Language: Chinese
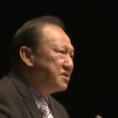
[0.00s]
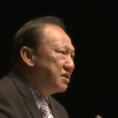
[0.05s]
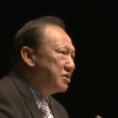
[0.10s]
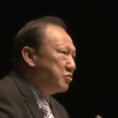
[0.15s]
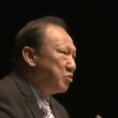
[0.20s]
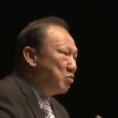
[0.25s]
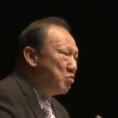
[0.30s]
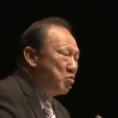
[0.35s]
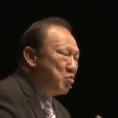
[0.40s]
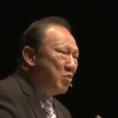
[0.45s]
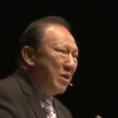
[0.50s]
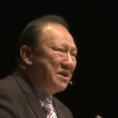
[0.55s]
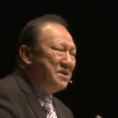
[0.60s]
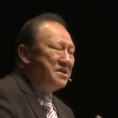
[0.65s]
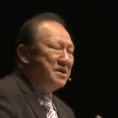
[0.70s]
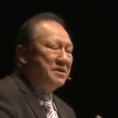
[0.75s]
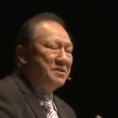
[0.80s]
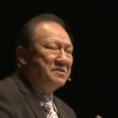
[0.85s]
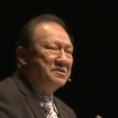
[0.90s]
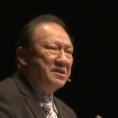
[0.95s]
这种
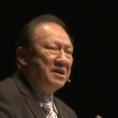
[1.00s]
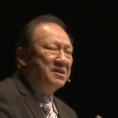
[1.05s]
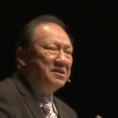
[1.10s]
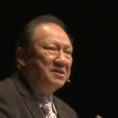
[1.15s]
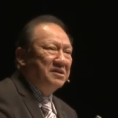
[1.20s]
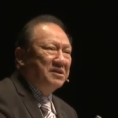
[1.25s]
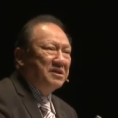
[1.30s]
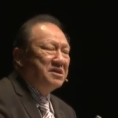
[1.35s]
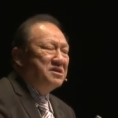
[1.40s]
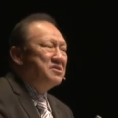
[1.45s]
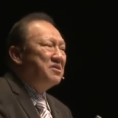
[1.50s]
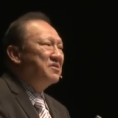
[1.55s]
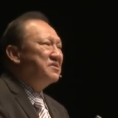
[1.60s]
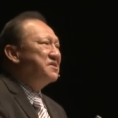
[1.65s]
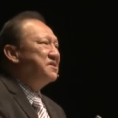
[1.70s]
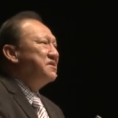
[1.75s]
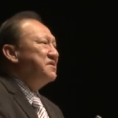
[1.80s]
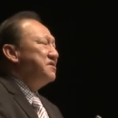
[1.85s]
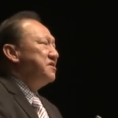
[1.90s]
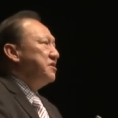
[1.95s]
观念在第
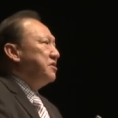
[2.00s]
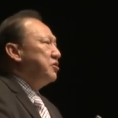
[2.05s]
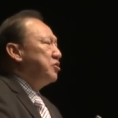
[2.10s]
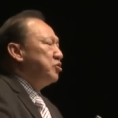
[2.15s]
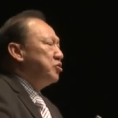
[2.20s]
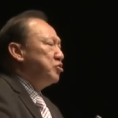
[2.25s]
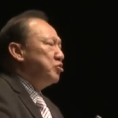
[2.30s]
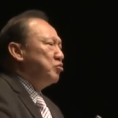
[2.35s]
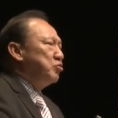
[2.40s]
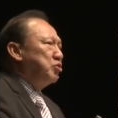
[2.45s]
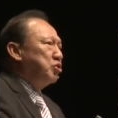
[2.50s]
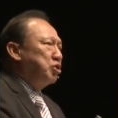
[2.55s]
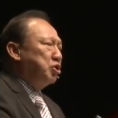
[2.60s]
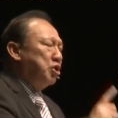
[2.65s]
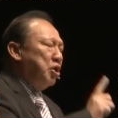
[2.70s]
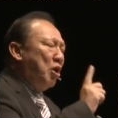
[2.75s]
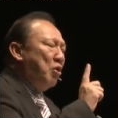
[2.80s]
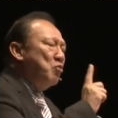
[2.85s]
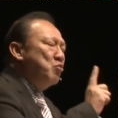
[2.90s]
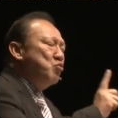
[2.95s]
二世纪就
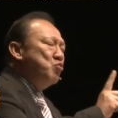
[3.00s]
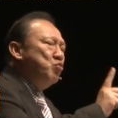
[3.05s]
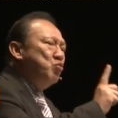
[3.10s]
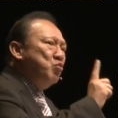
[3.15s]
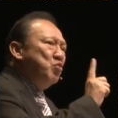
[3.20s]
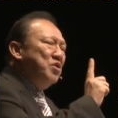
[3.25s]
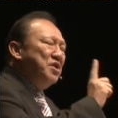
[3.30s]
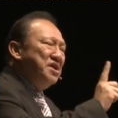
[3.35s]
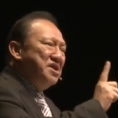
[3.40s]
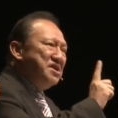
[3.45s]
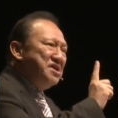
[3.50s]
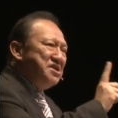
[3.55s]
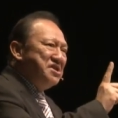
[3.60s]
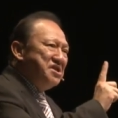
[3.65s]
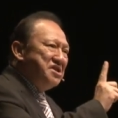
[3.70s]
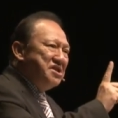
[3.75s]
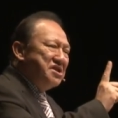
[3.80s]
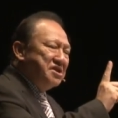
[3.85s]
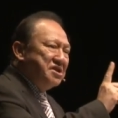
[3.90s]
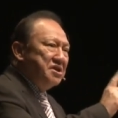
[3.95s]
透过
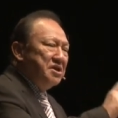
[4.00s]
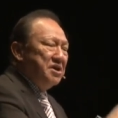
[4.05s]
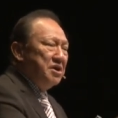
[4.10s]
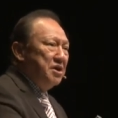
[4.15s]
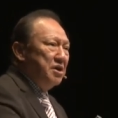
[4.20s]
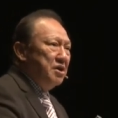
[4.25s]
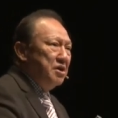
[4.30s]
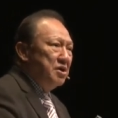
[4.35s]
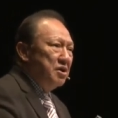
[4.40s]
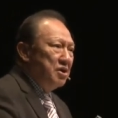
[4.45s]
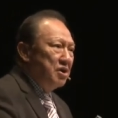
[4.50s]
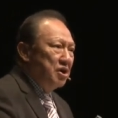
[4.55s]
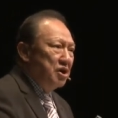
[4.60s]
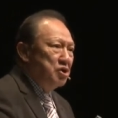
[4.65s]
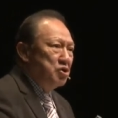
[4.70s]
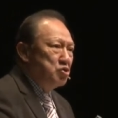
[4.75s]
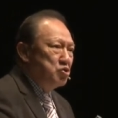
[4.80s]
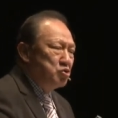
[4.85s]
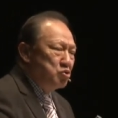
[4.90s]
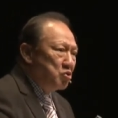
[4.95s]
一个
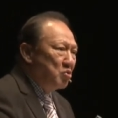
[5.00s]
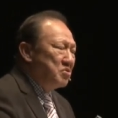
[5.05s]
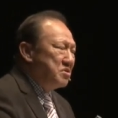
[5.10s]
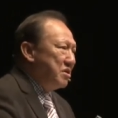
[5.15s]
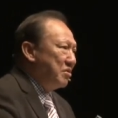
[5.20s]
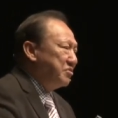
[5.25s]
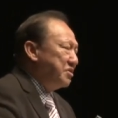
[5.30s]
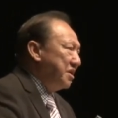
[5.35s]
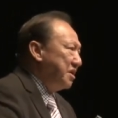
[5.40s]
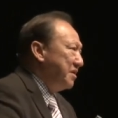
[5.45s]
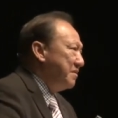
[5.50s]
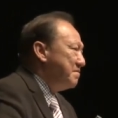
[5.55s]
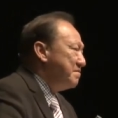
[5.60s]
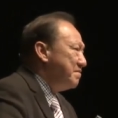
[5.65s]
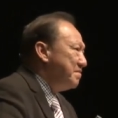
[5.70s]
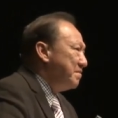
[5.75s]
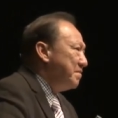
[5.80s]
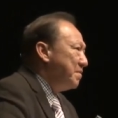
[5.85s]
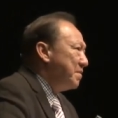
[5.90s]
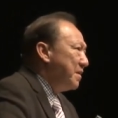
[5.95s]
很重要的人